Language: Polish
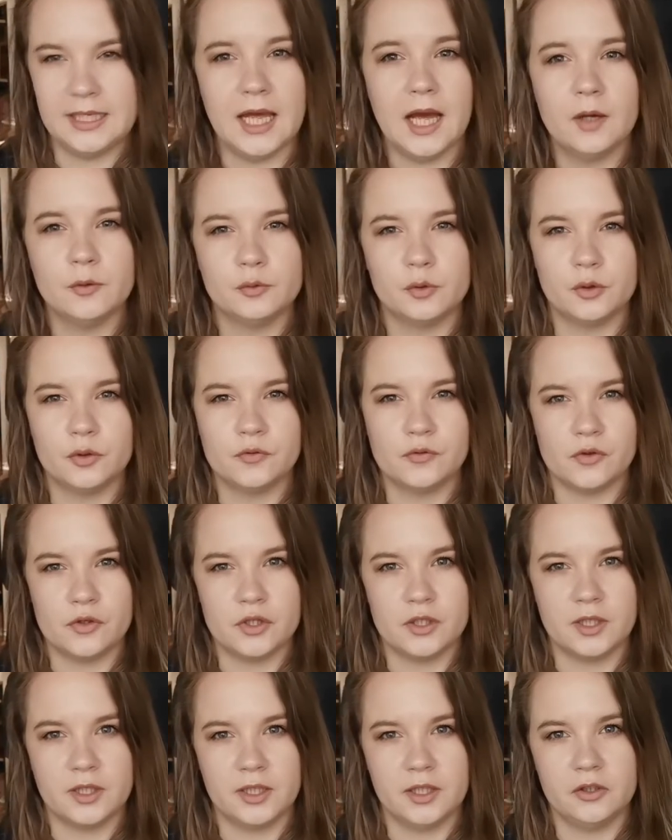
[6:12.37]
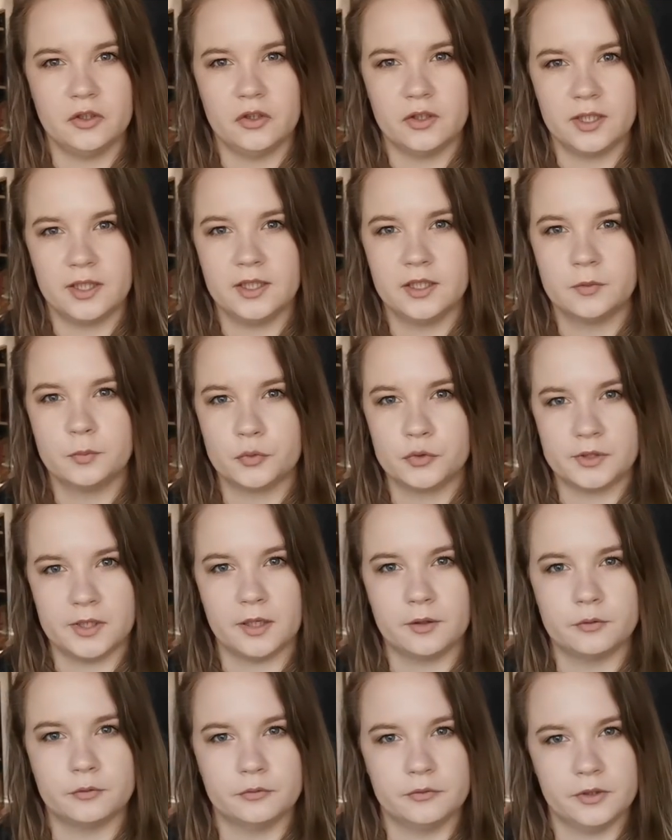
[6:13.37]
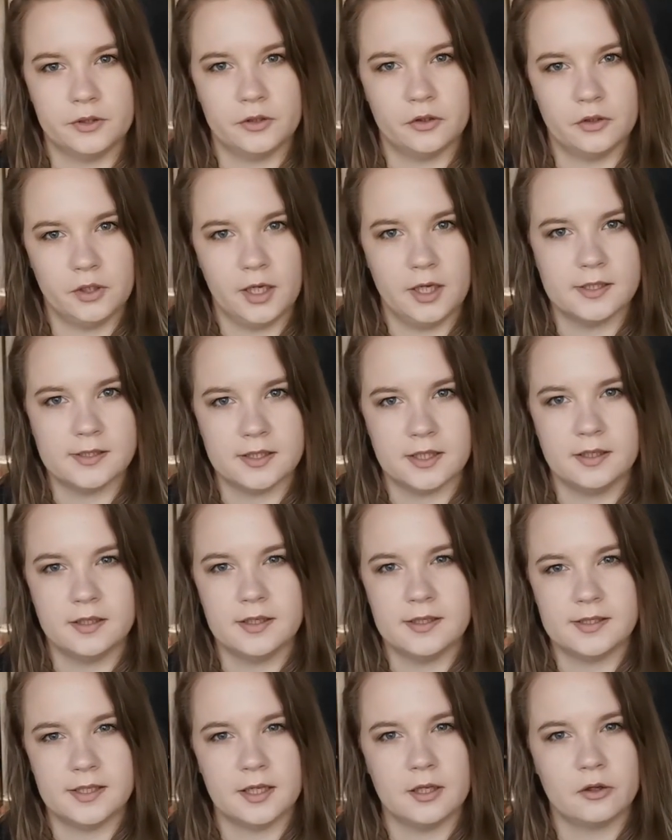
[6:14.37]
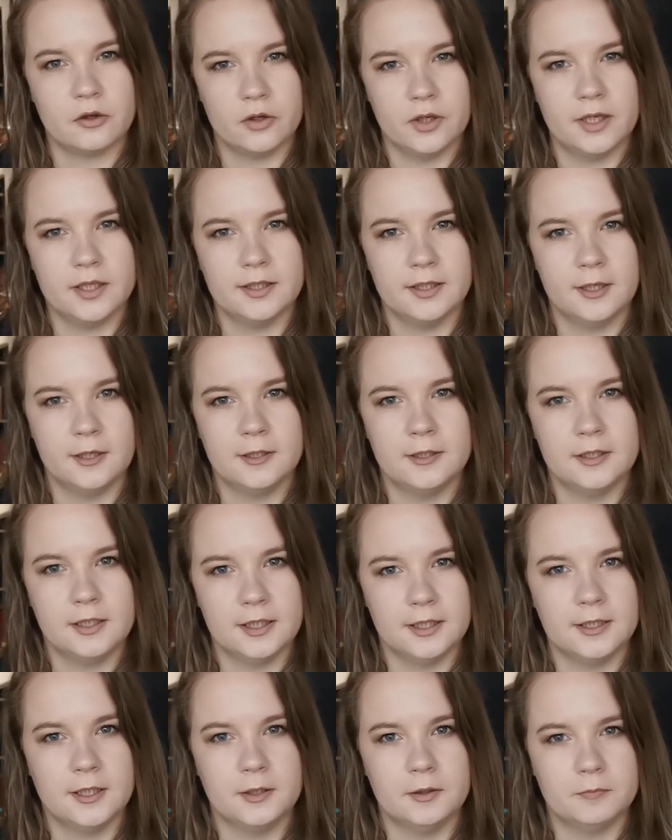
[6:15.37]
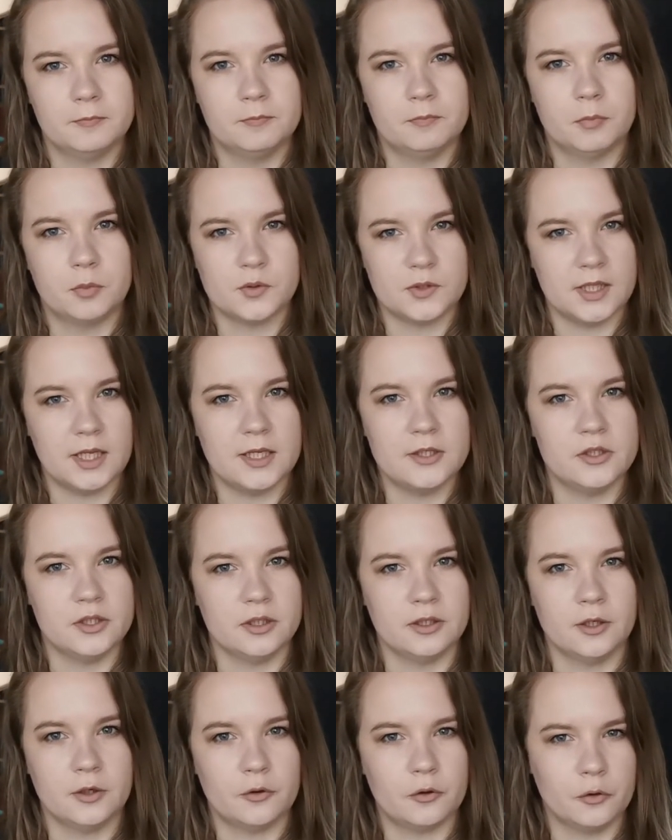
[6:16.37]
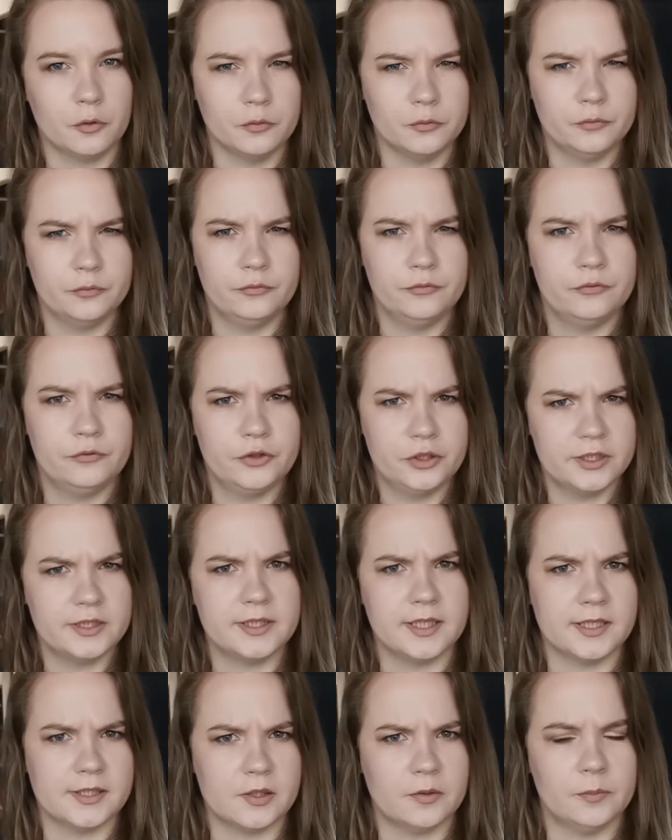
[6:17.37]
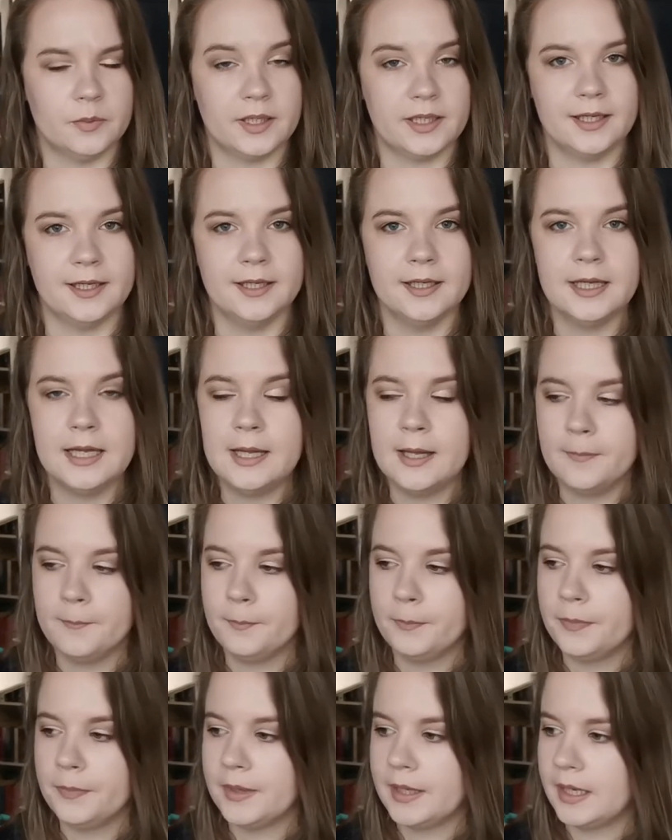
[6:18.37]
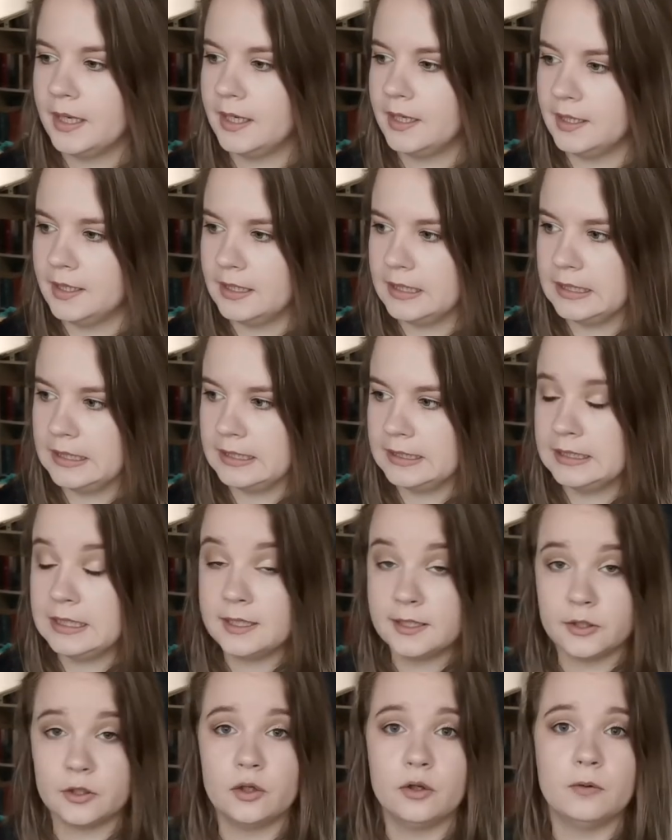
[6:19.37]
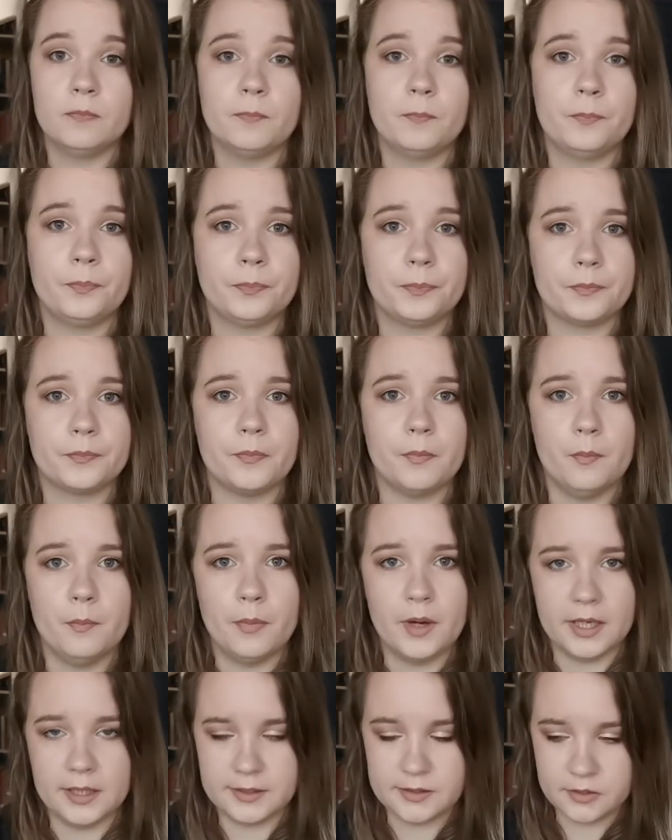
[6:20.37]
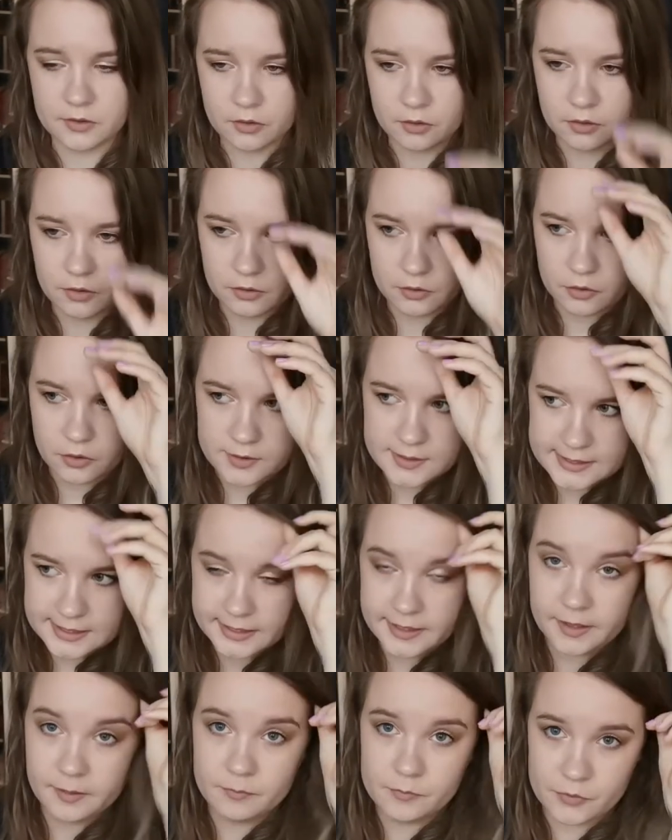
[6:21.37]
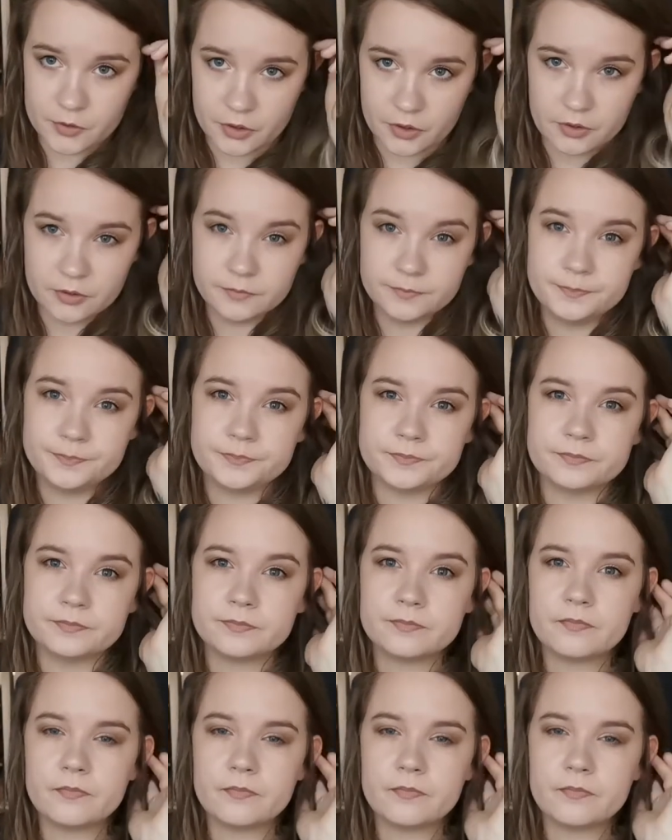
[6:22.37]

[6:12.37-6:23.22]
kiedy autor tworzy takich totalnych pustaków i to nie jest tendencja tylko jednej, jednej postaci, tylko wszystkie są takie. E, dlatego bardzo doceniam to,